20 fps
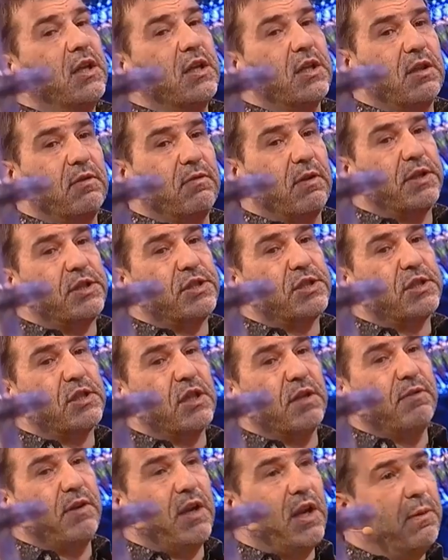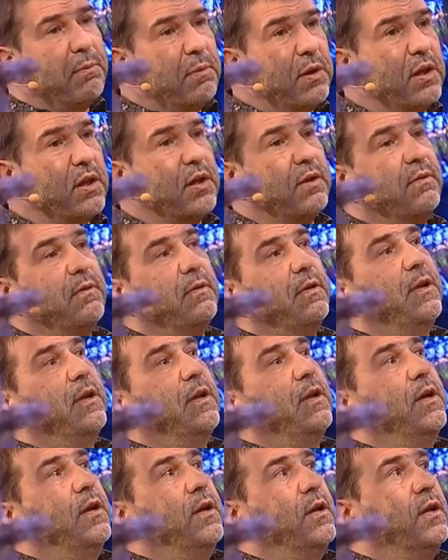два часа времени
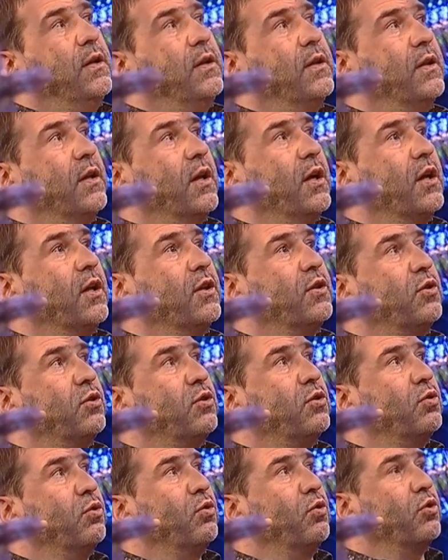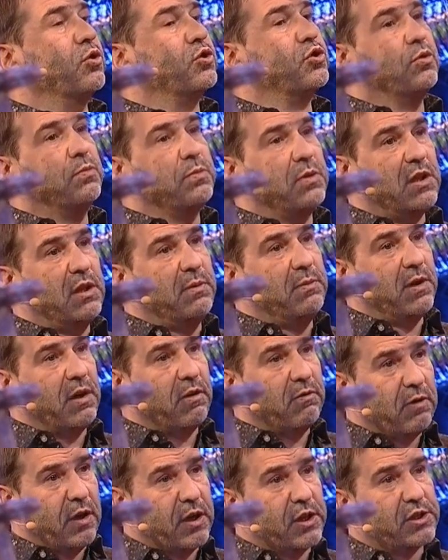на то, что для
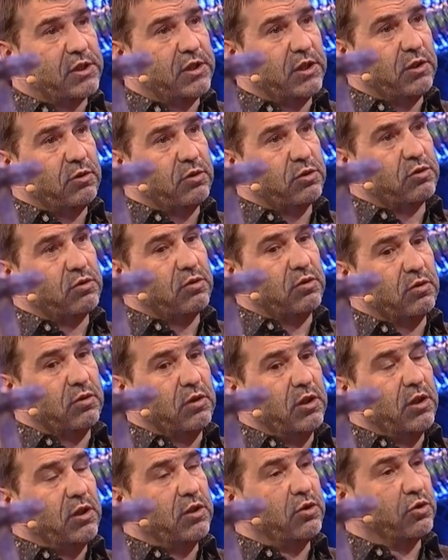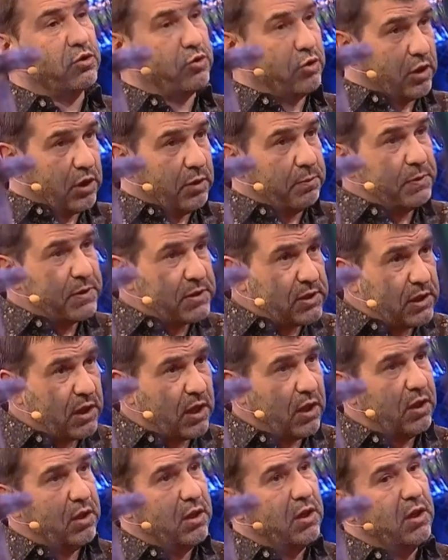меня важно, и то, что, то, что я написал.